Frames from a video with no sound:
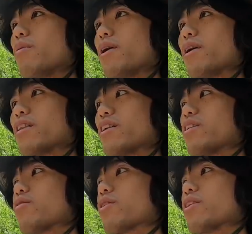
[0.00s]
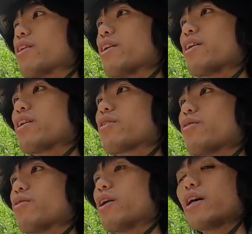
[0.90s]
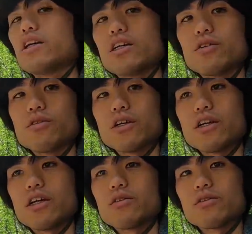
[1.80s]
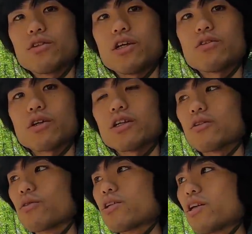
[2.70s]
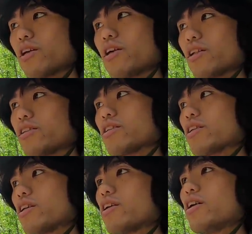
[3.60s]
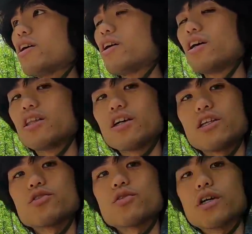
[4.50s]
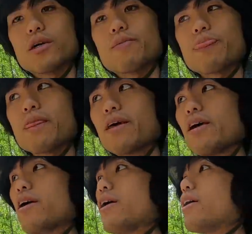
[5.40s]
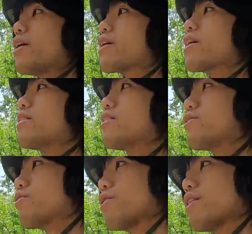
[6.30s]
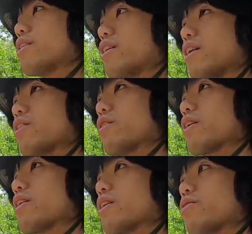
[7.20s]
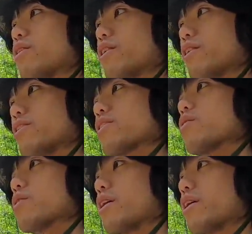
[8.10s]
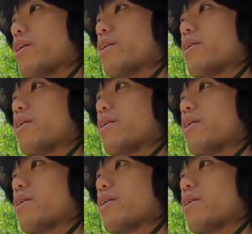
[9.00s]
まあなんていうのかな、この背景のね、えーと、グリーンとか結構綺麗に出たんじゃね、えー、ないでしょうか。肝心の鳥がね、えーと、なかなか撮れないんですけどね。